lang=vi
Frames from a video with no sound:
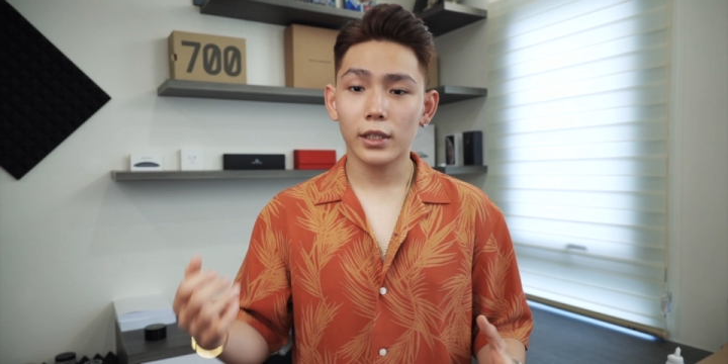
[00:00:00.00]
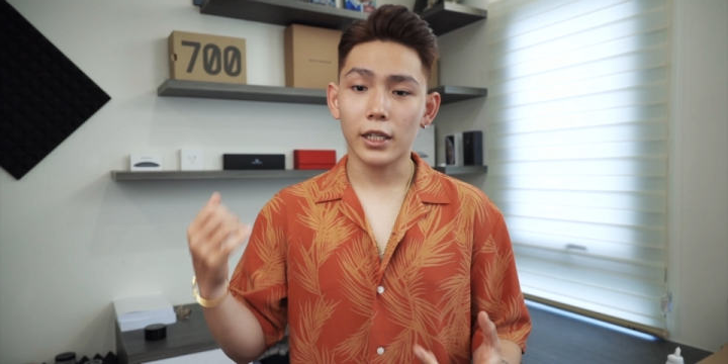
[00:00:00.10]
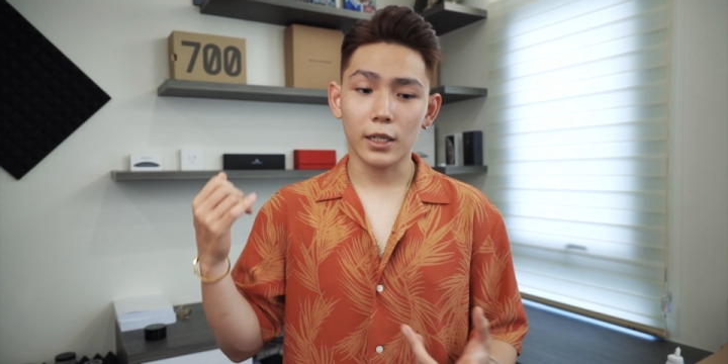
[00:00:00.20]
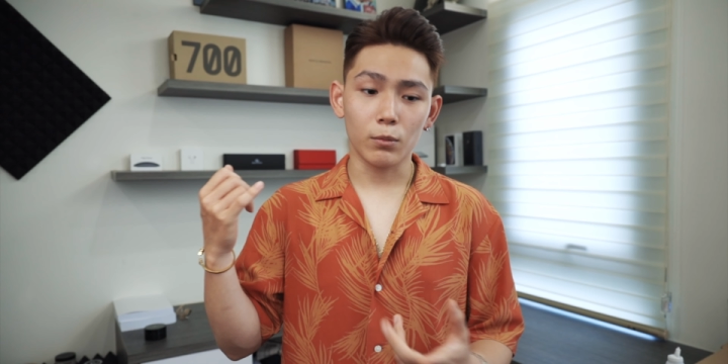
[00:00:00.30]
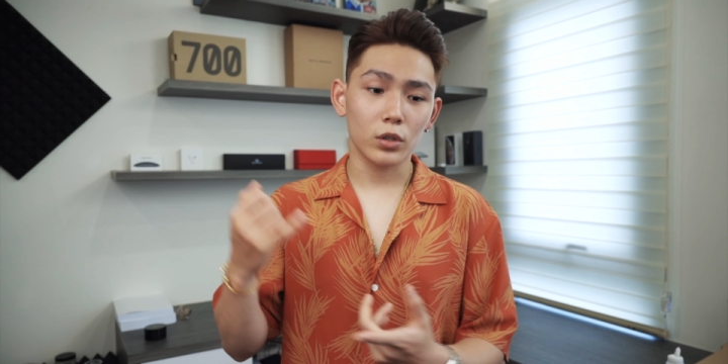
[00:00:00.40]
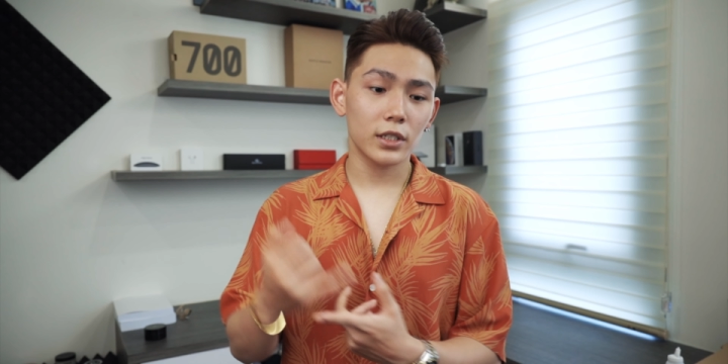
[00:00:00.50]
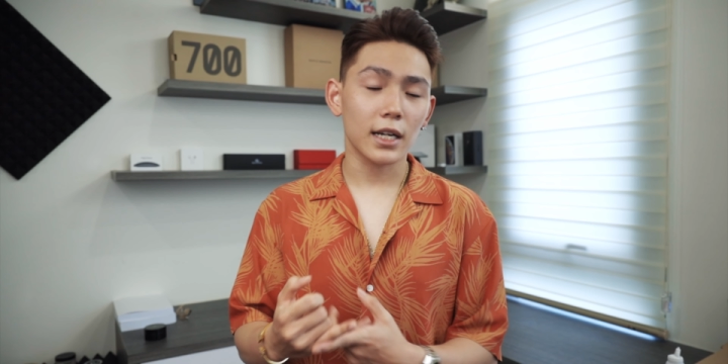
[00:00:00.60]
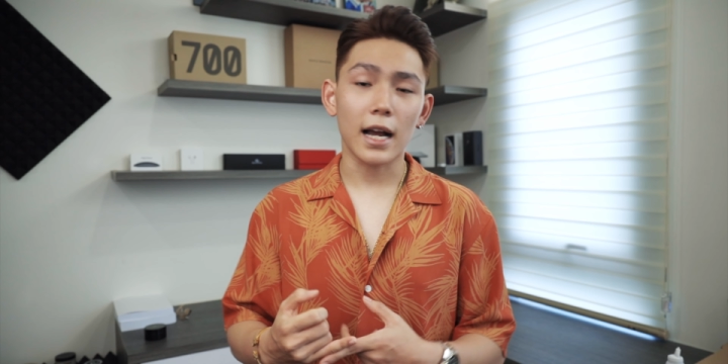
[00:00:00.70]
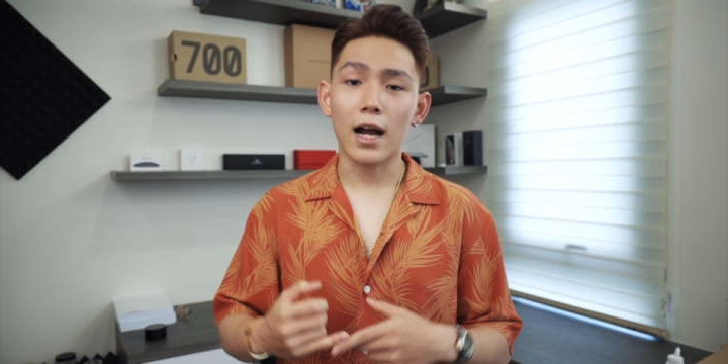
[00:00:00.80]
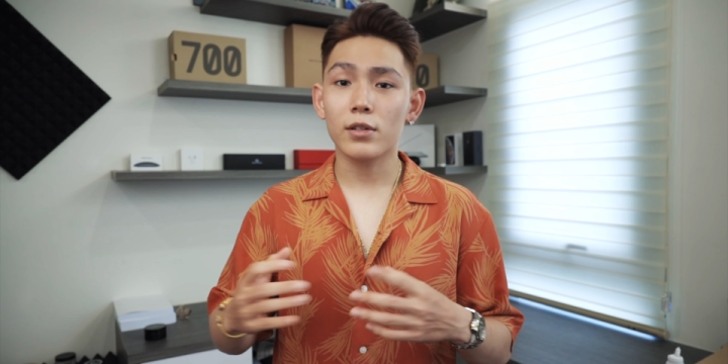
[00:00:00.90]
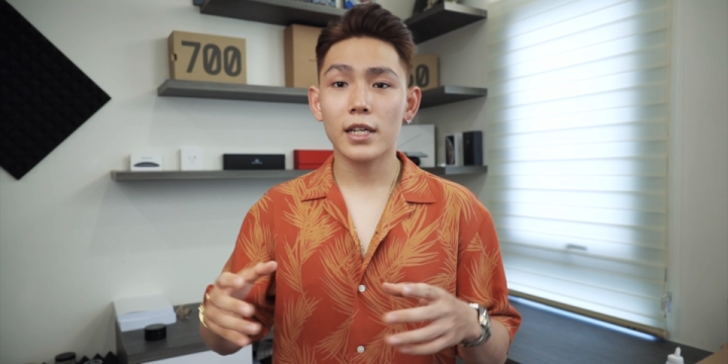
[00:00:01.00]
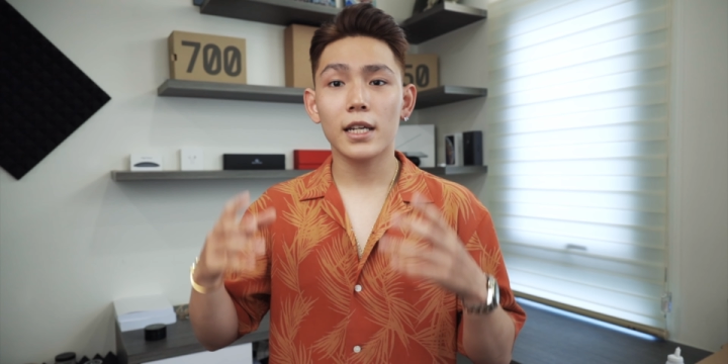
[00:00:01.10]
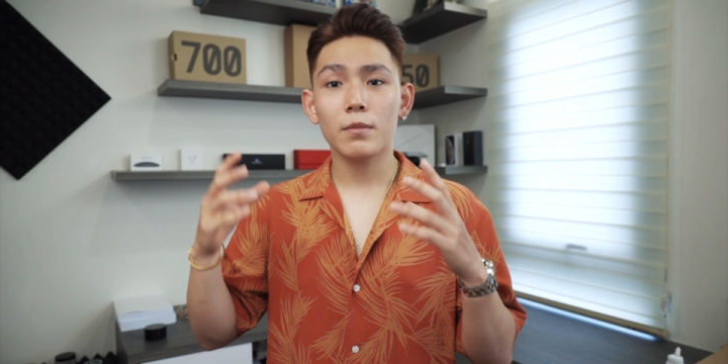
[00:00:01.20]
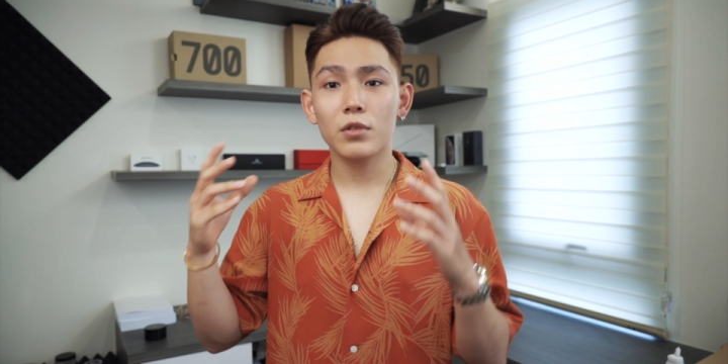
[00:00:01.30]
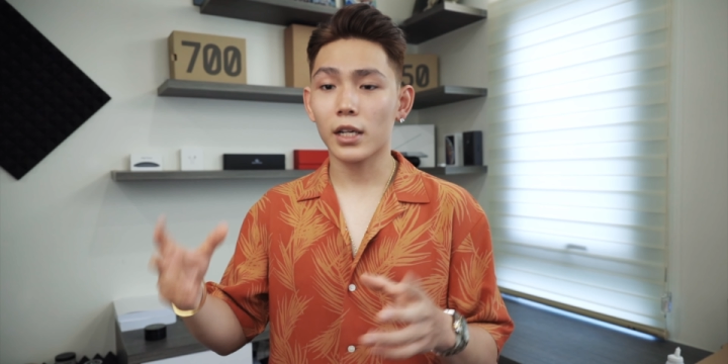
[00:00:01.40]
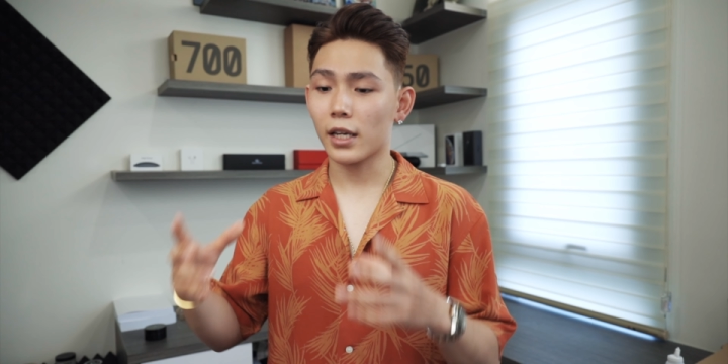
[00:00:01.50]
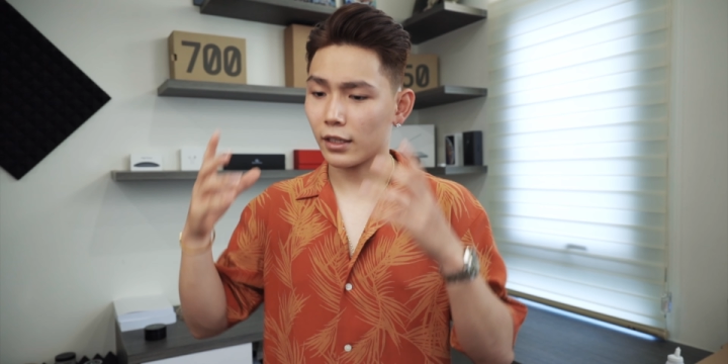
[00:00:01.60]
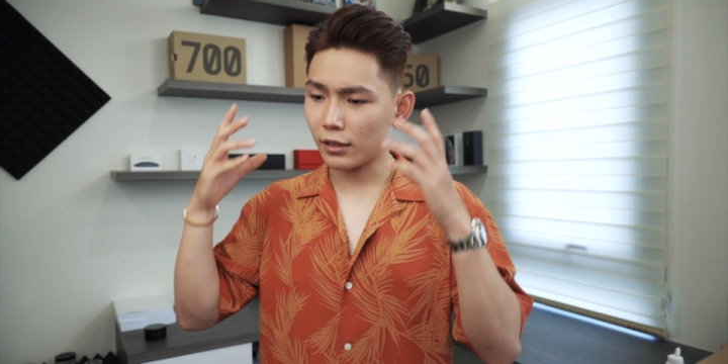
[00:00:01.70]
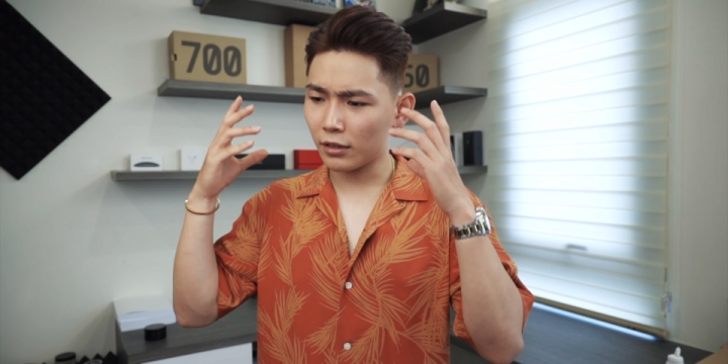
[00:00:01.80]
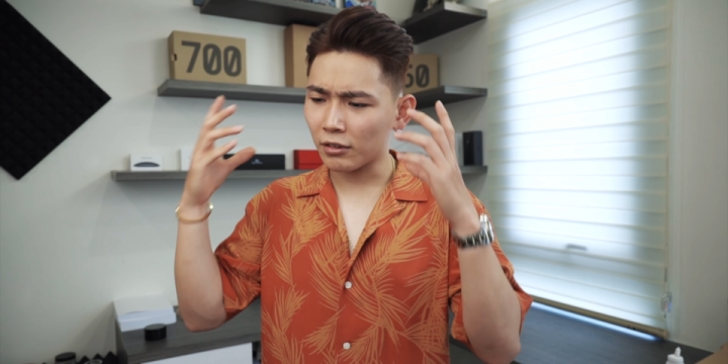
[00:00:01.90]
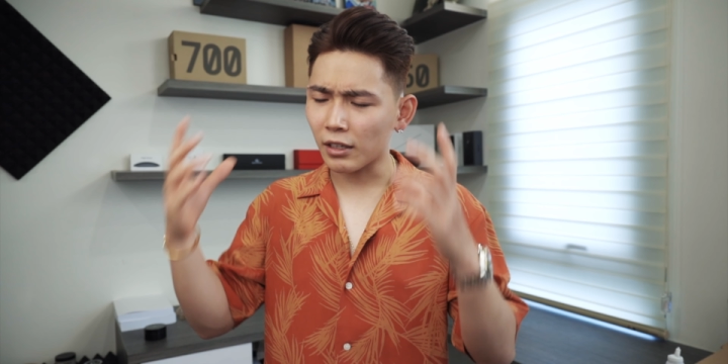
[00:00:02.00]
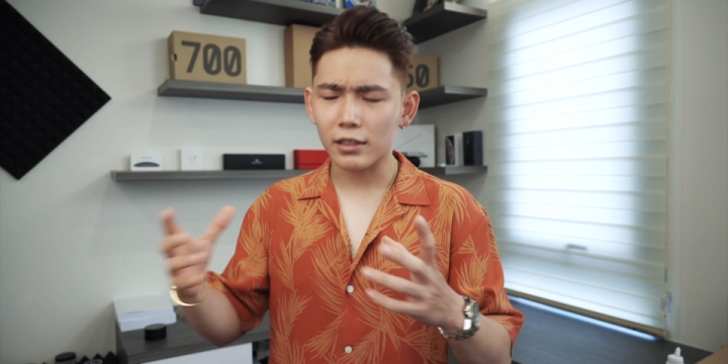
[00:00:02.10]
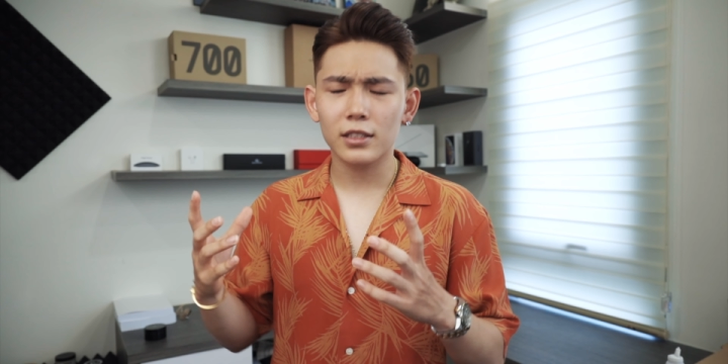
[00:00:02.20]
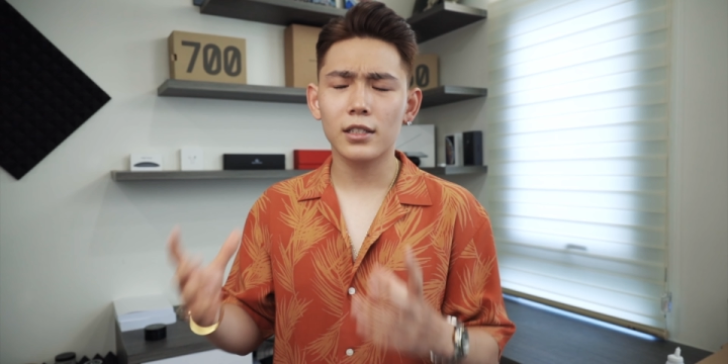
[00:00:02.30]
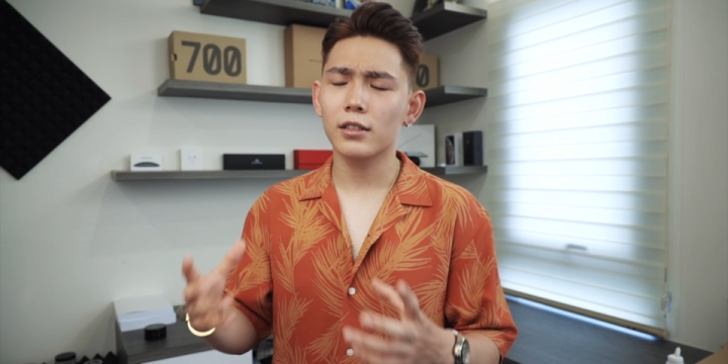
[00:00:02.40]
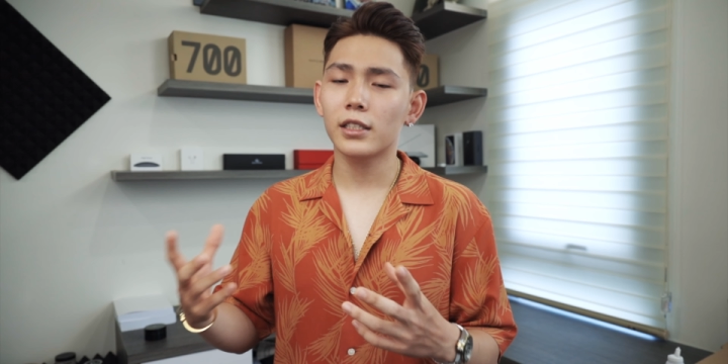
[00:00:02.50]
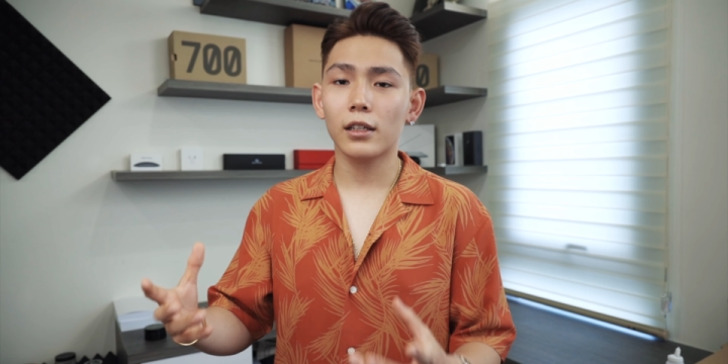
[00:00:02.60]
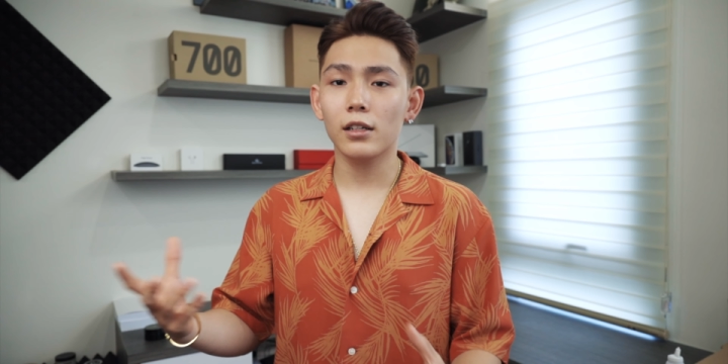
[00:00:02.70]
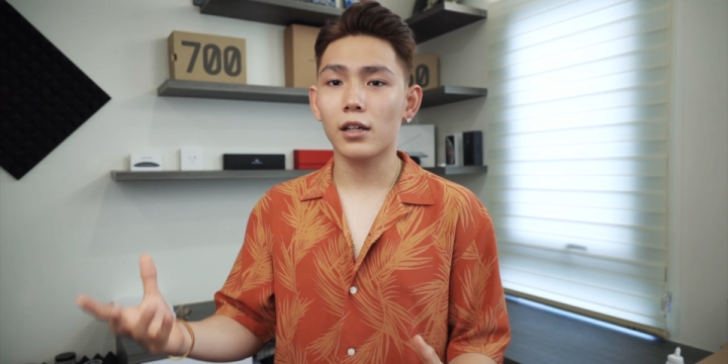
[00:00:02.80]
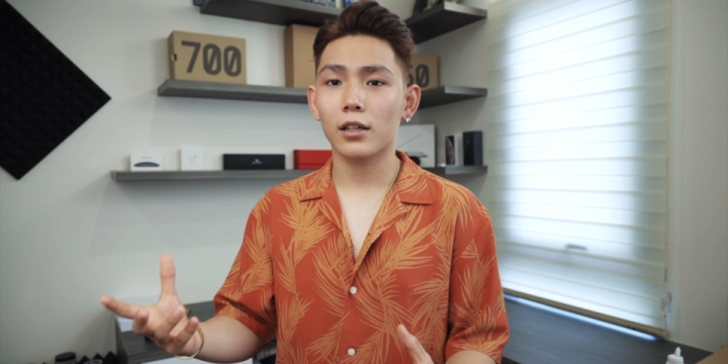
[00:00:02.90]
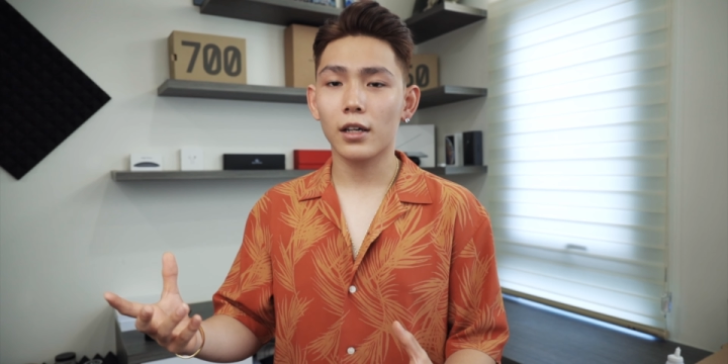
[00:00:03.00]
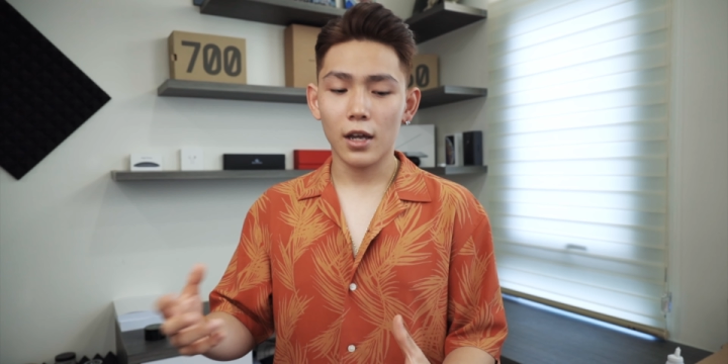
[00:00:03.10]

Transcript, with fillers: thì một chiếc áo denim jacket thật sự chất lượng